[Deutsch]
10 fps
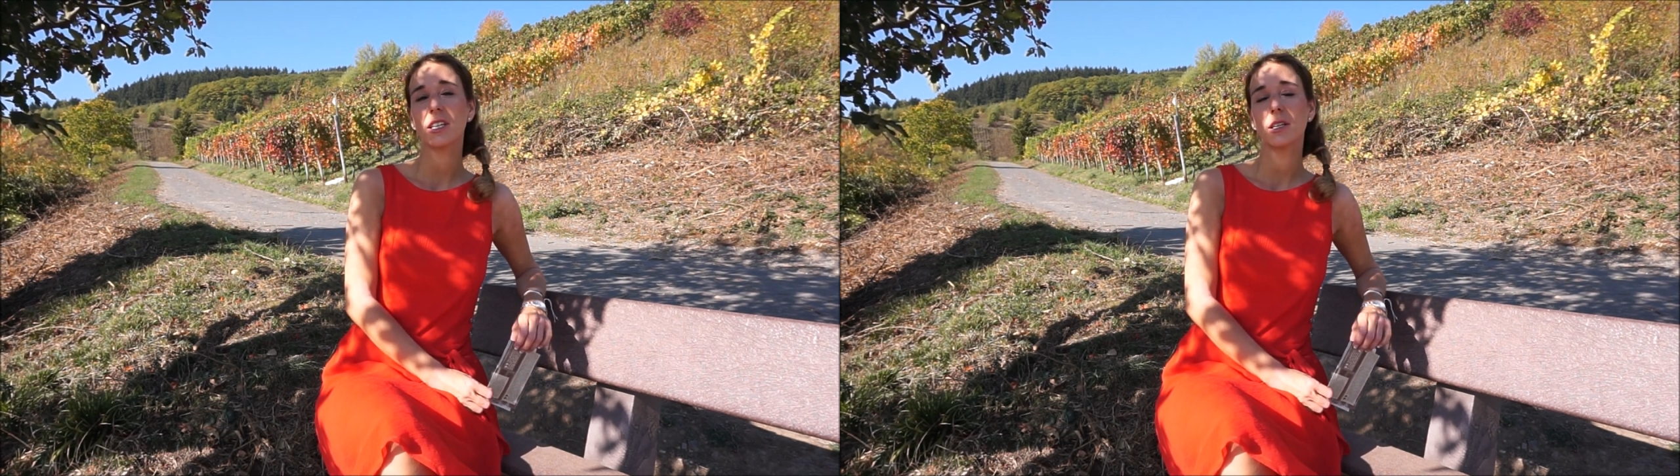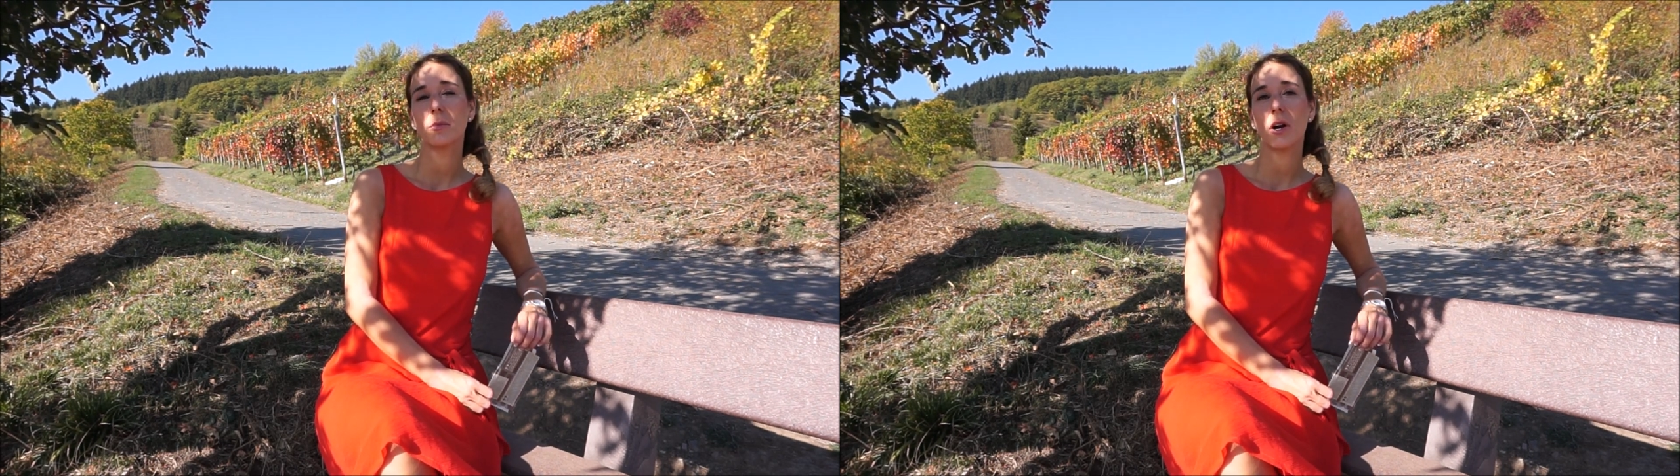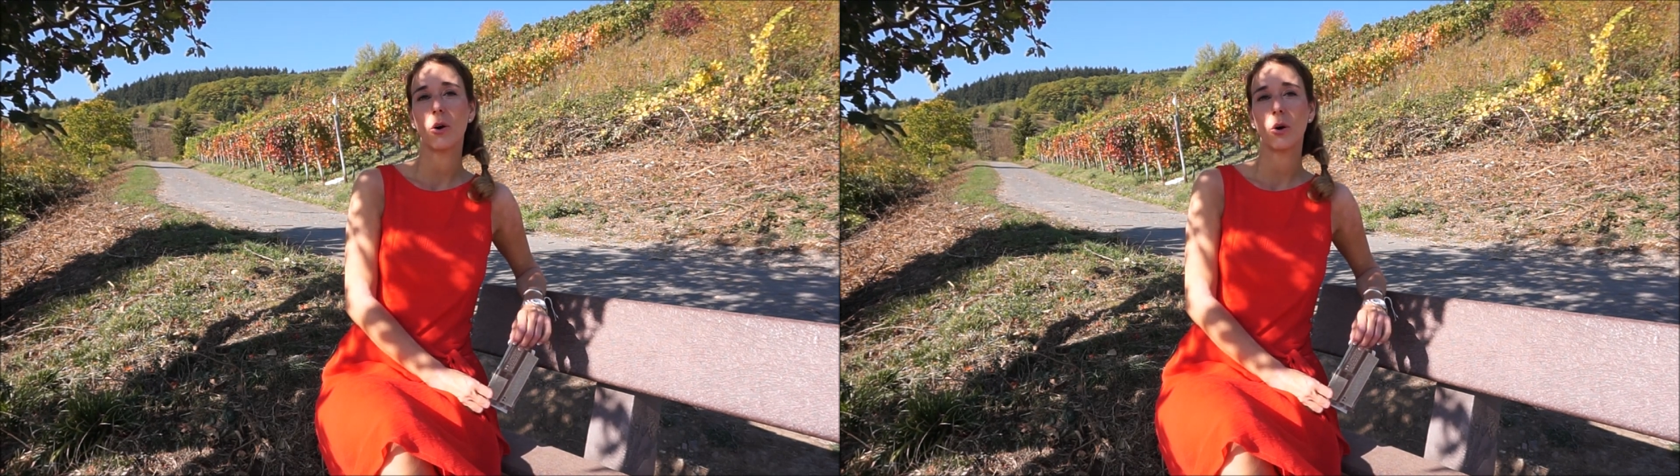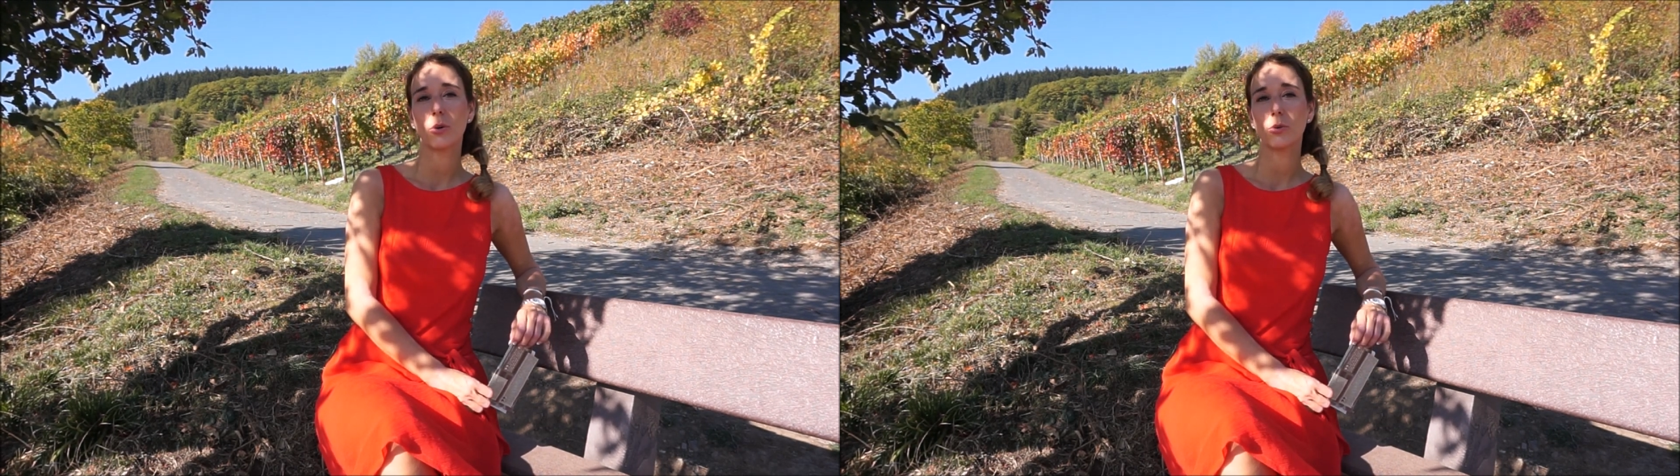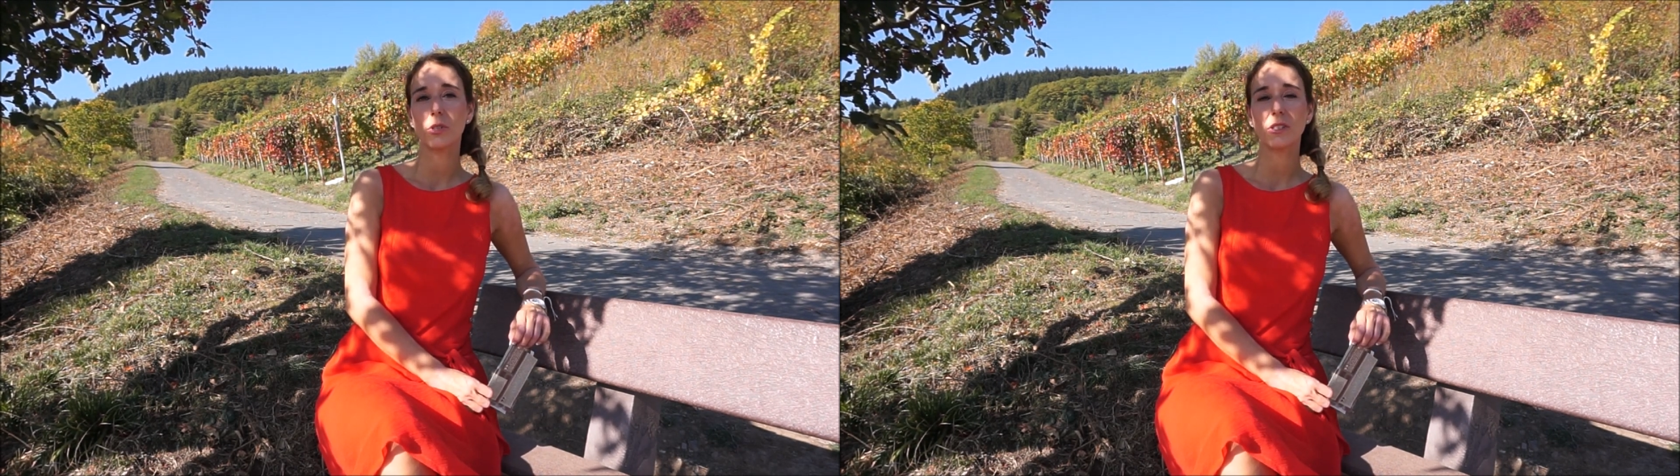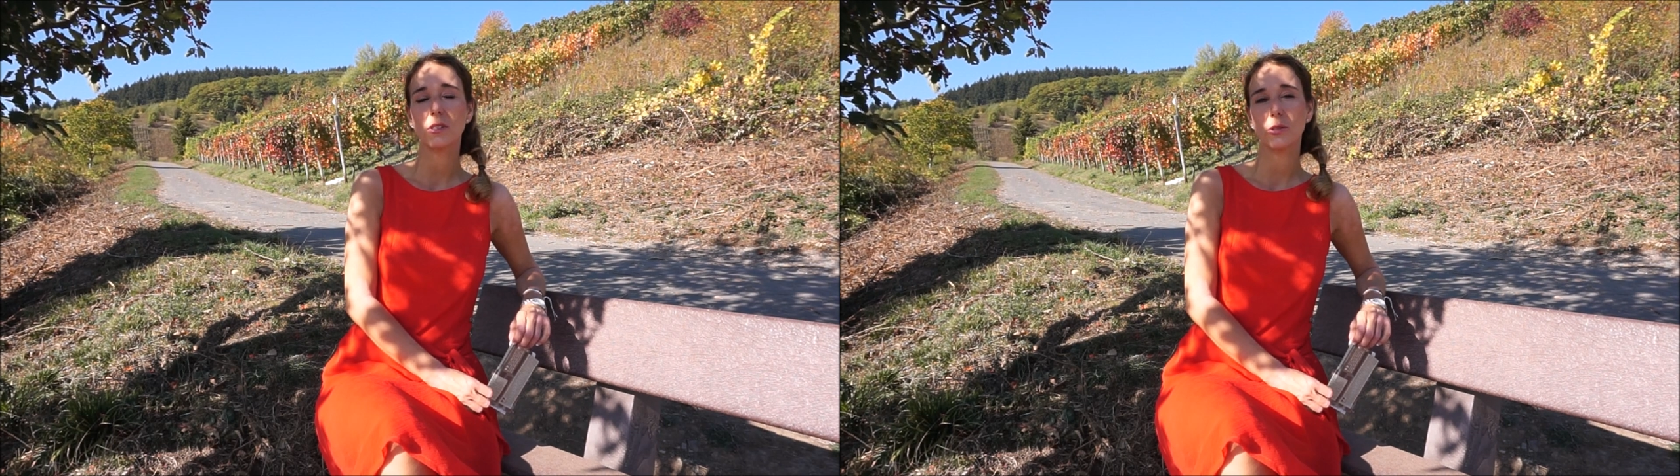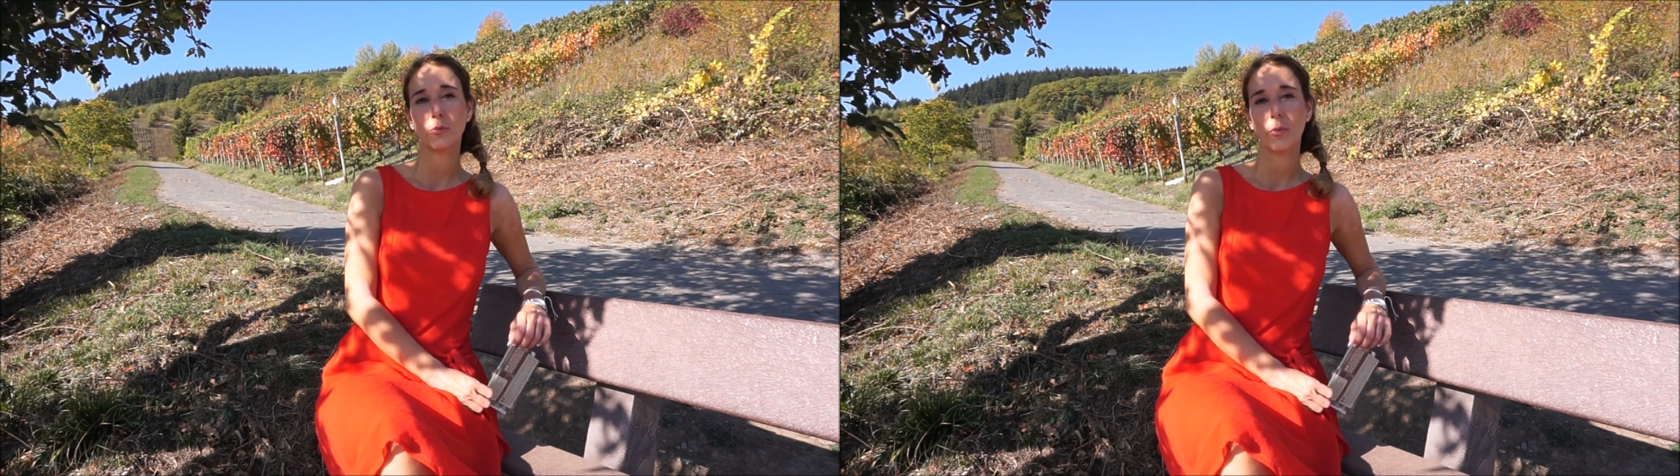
eben auch Kurse zu